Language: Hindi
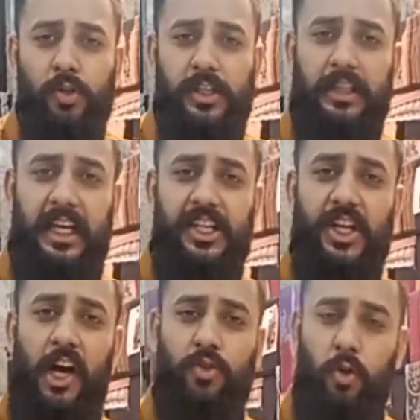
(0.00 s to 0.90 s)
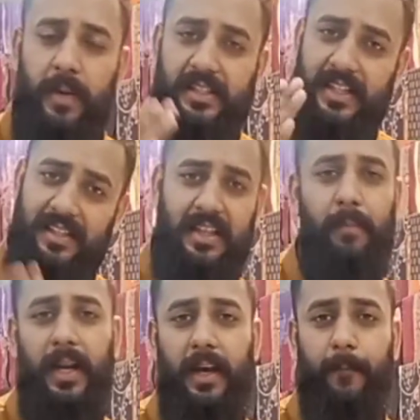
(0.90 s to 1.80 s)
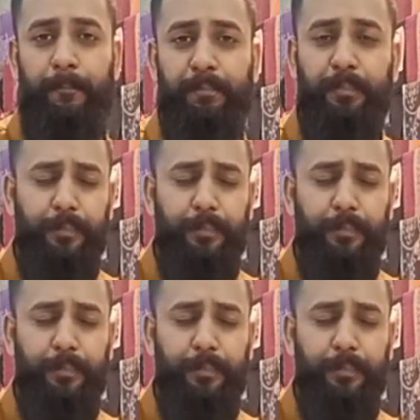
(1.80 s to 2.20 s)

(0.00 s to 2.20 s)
उससे तीन चार सौ रुपये सस्ता मिलेगा